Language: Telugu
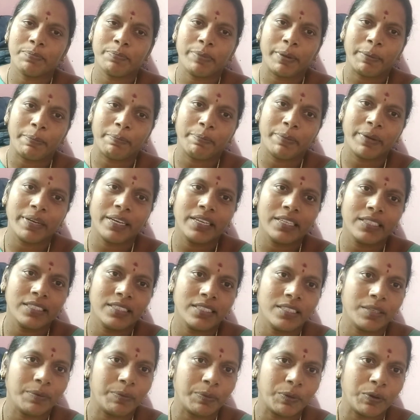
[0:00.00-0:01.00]
పెప్పర్ వేసి
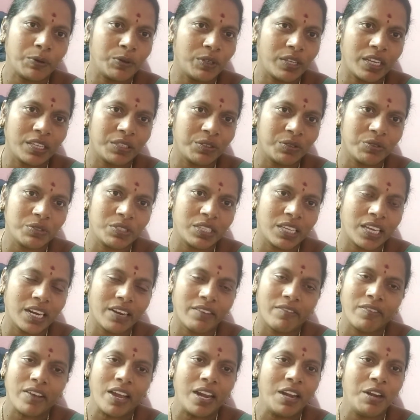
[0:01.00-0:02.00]
చెప్పుకుంటారు చూసారా
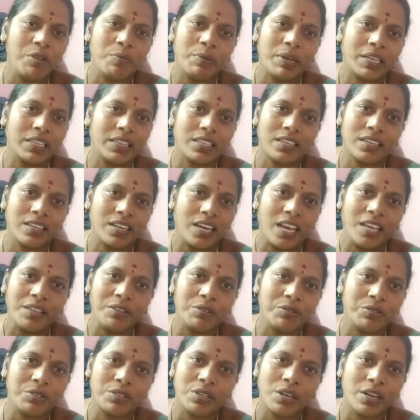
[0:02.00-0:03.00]
వాళ్ళు మాత్రం నా
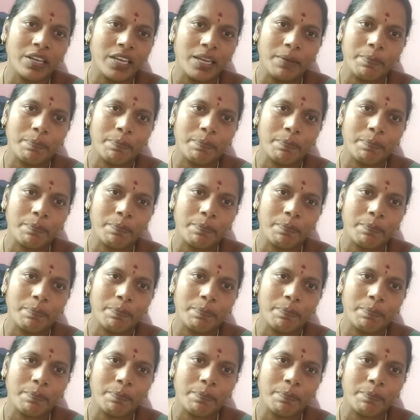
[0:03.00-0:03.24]
దృష్టిలో